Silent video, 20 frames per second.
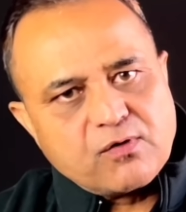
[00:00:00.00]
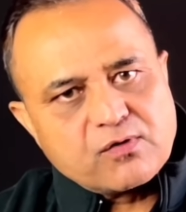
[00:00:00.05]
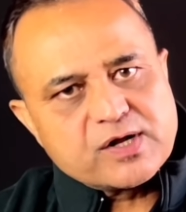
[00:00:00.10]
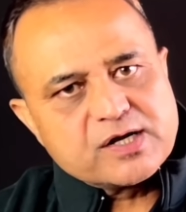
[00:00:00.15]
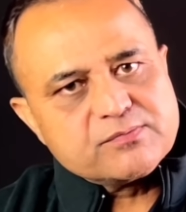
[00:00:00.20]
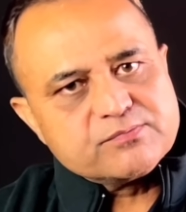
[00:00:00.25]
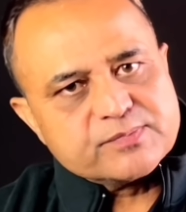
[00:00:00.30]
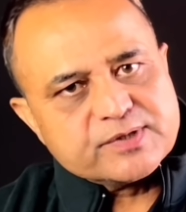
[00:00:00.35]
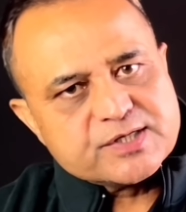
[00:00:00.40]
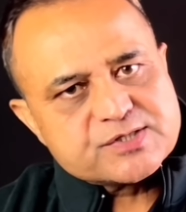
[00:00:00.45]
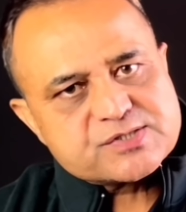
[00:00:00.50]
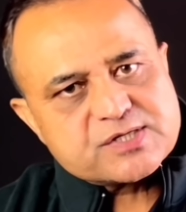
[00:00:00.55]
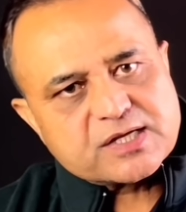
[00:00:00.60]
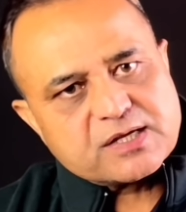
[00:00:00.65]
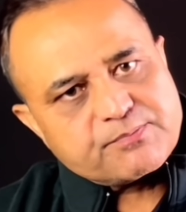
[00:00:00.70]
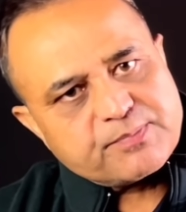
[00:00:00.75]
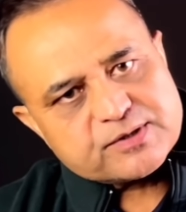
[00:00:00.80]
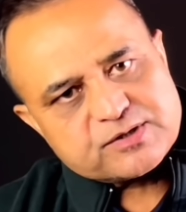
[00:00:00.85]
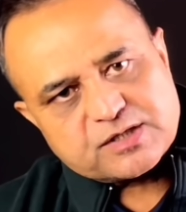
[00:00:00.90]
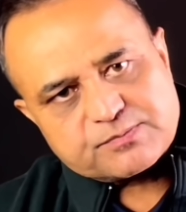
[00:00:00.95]
फॉरेन मिनिस्टर
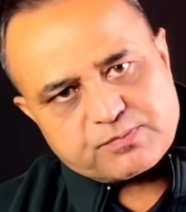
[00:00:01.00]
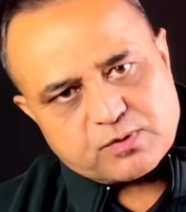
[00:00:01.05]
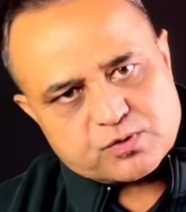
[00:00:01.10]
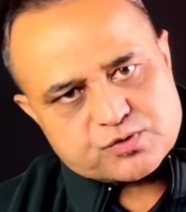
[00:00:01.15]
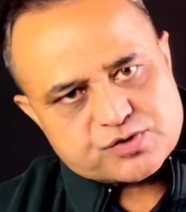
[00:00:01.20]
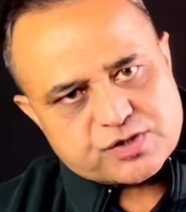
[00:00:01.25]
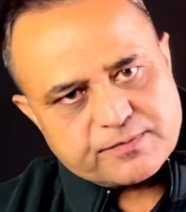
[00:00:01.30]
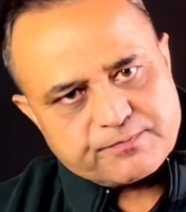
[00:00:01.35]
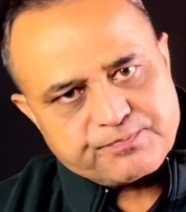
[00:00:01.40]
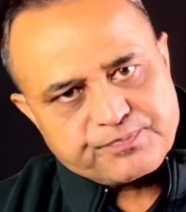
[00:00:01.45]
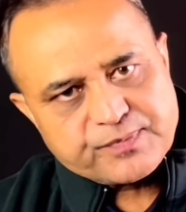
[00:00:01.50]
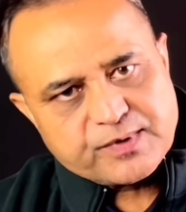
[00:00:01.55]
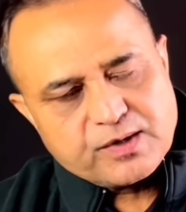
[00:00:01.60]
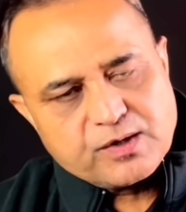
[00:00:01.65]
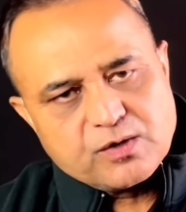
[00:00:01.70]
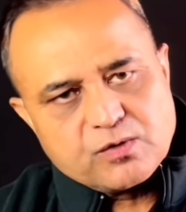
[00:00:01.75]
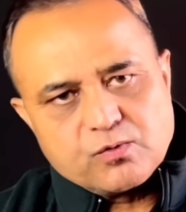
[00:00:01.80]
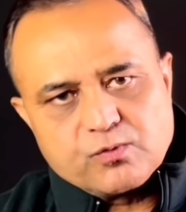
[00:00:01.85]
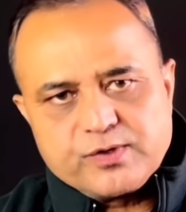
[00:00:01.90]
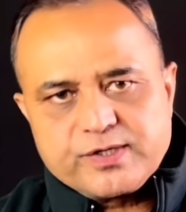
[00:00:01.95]
के पद तक पहुंचे
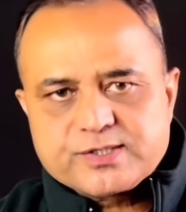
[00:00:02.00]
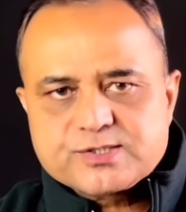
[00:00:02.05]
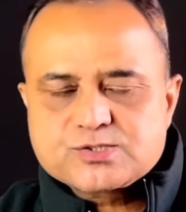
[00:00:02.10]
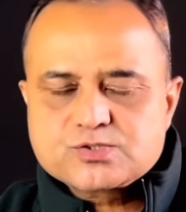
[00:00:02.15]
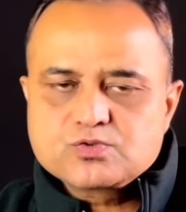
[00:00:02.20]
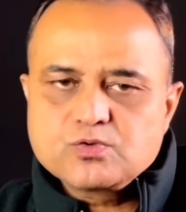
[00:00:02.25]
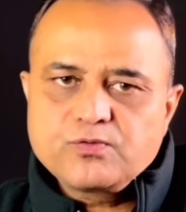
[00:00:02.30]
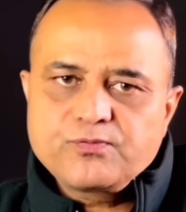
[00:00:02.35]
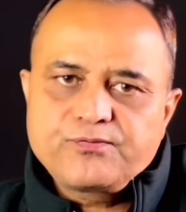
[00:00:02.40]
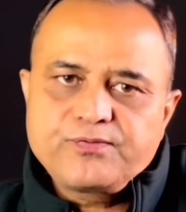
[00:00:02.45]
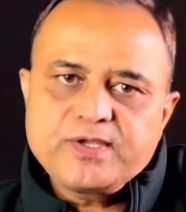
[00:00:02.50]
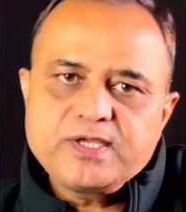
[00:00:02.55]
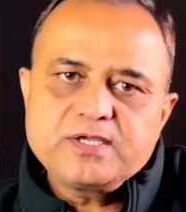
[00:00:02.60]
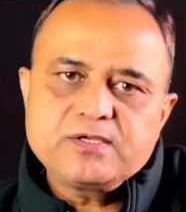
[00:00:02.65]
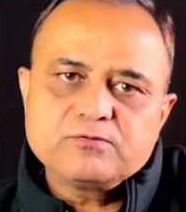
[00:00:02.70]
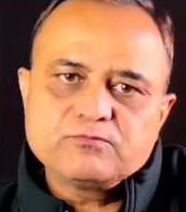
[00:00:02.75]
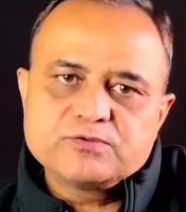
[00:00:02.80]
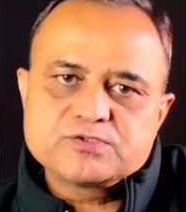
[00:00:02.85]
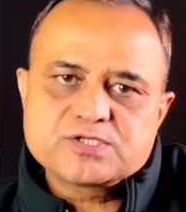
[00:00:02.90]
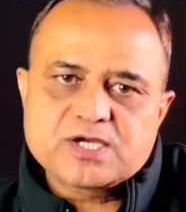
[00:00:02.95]
वो एक
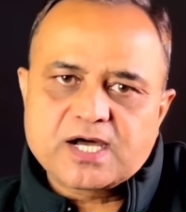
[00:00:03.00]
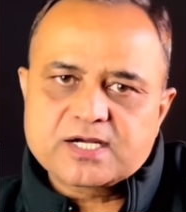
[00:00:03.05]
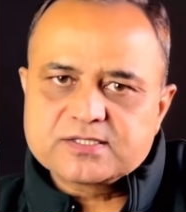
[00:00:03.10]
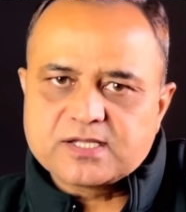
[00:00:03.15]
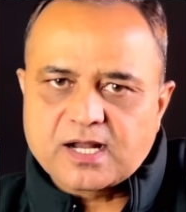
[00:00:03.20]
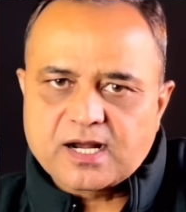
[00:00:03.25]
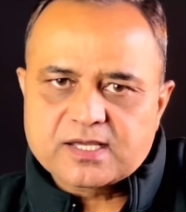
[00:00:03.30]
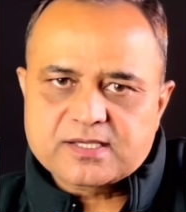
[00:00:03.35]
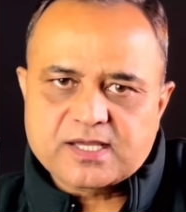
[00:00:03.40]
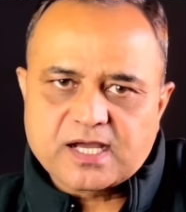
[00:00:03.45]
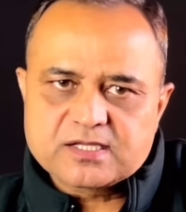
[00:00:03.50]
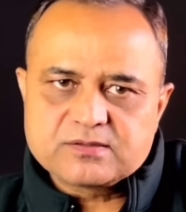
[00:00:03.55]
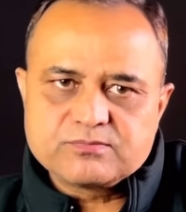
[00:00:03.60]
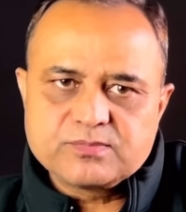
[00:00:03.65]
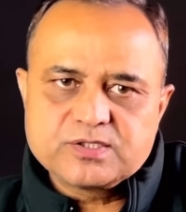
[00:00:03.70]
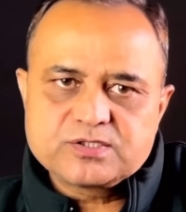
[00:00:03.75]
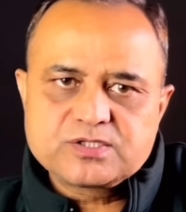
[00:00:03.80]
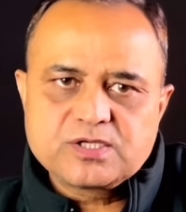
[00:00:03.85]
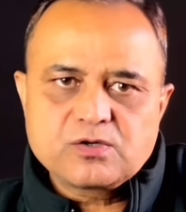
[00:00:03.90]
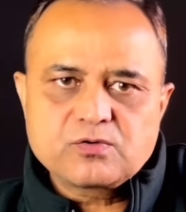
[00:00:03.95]
सूफी विचारधारा के
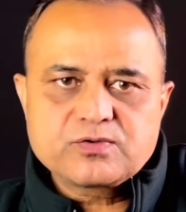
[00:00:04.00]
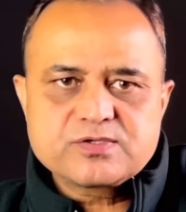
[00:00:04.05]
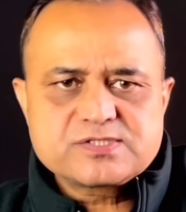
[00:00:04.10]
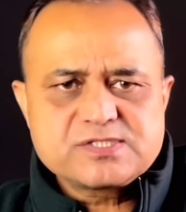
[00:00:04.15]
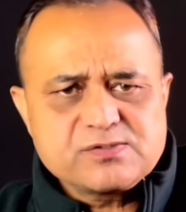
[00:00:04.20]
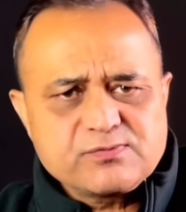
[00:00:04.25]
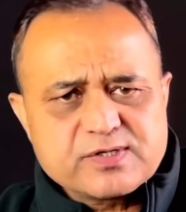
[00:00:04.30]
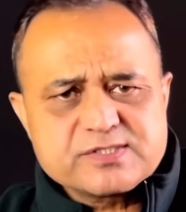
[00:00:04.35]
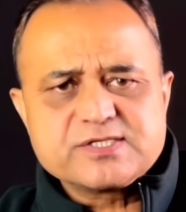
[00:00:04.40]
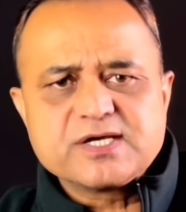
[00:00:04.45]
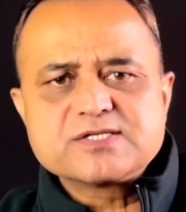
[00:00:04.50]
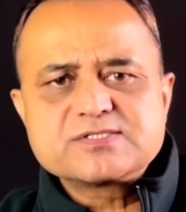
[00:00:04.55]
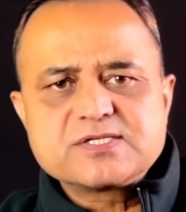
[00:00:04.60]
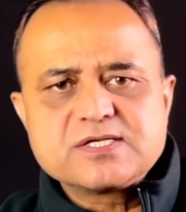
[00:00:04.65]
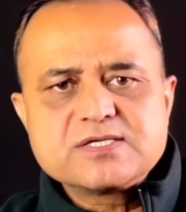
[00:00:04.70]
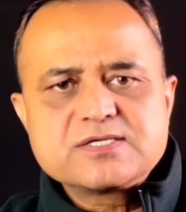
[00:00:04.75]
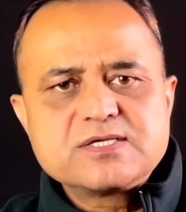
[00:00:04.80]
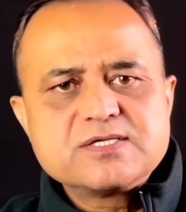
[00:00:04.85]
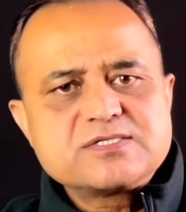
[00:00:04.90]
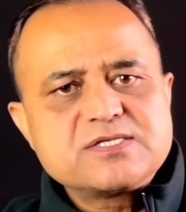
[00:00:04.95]
आदमी थे और इसी वजह
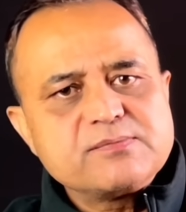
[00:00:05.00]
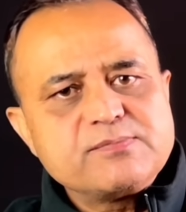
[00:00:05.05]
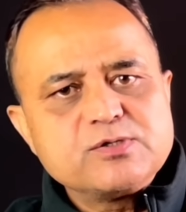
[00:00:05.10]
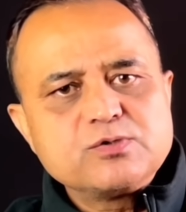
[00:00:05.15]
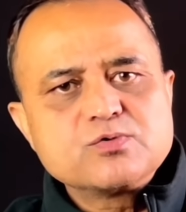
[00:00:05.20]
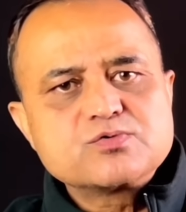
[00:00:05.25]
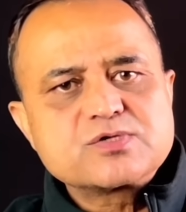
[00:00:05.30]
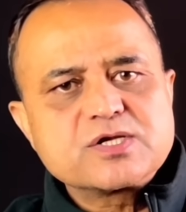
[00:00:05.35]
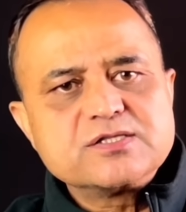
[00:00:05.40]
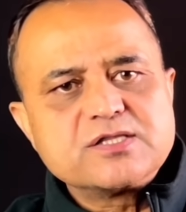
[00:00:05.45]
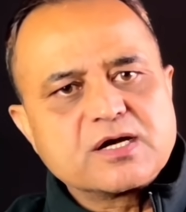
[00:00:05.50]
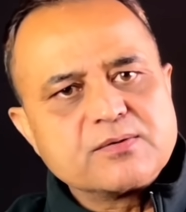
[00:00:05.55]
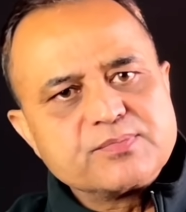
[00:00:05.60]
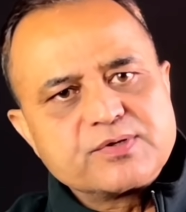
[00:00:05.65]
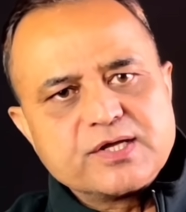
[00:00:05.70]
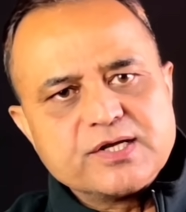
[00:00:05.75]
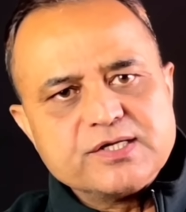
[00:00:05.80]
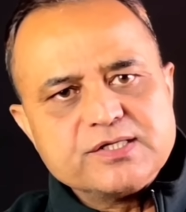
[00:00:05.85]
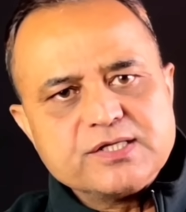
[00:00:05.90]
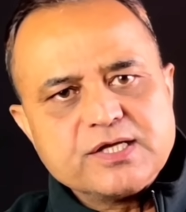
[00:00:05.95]
से किसी भी दूसरे धर्म
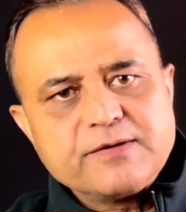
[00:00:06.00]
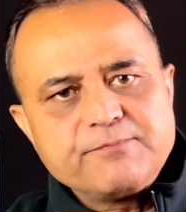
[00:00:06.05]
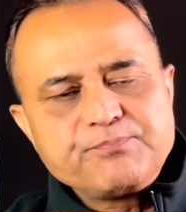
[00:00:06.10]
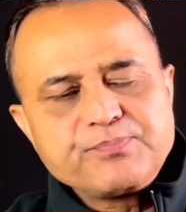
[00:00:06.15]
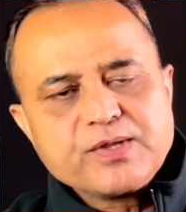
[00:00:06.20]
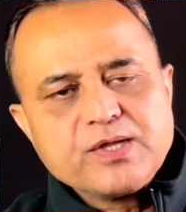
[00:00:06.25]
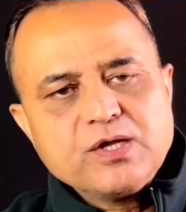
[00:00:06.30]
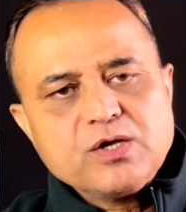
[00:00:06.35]
के लिए